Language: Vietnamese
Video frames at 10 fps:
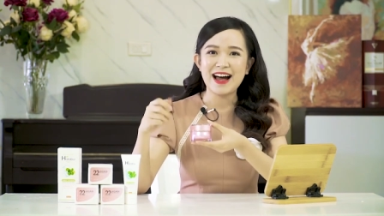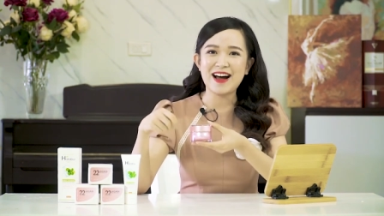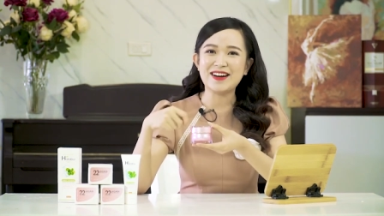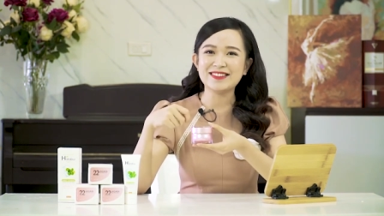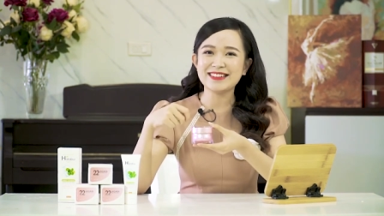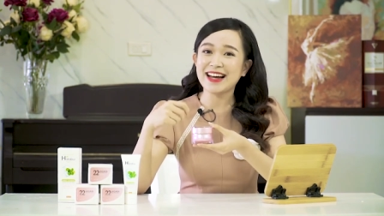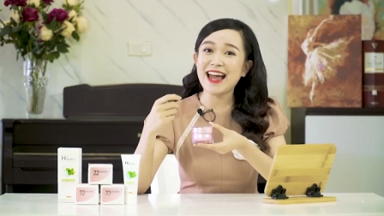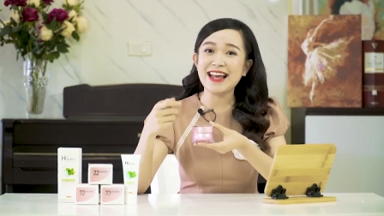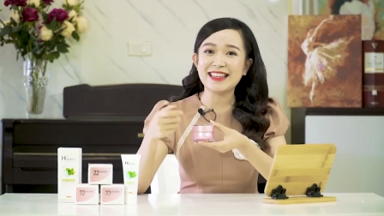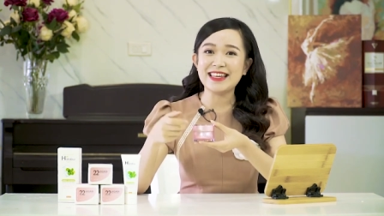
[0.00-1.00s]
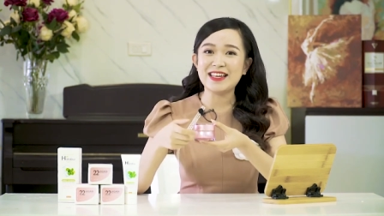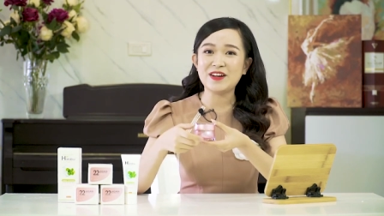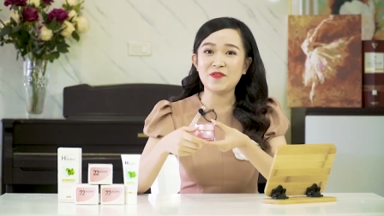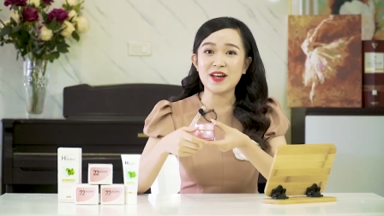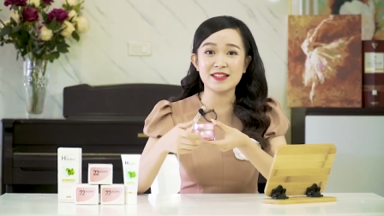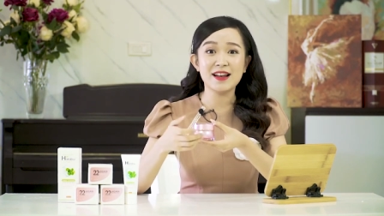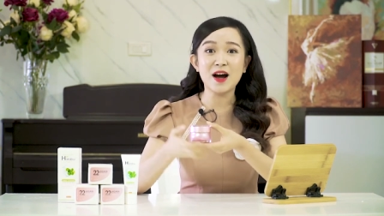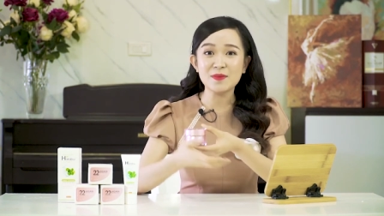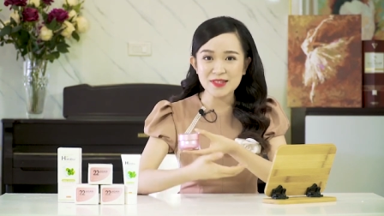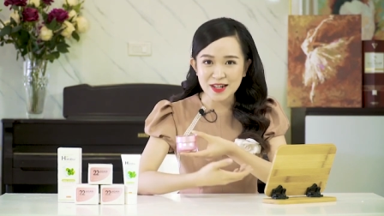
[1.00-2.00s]
À, nghe thì có vẻ rất là
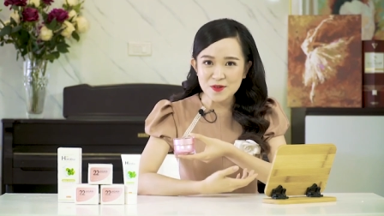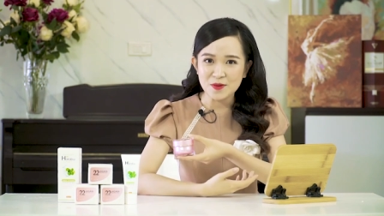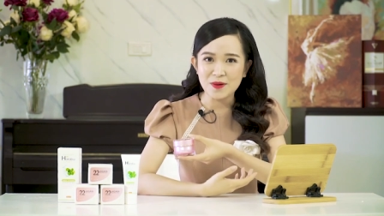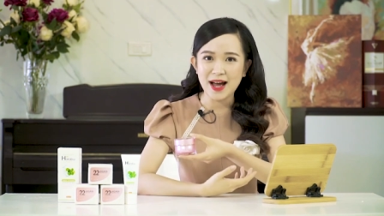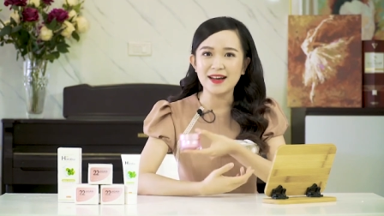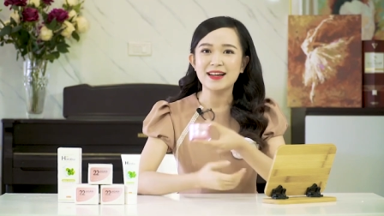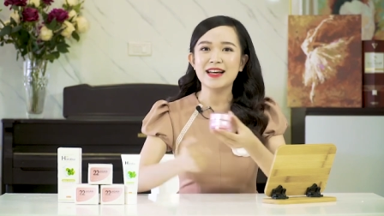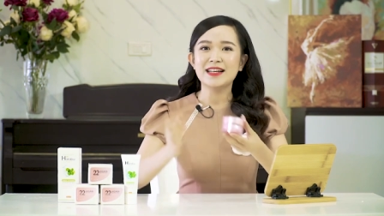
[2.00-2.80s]
hấp dẫn đúng không ạ?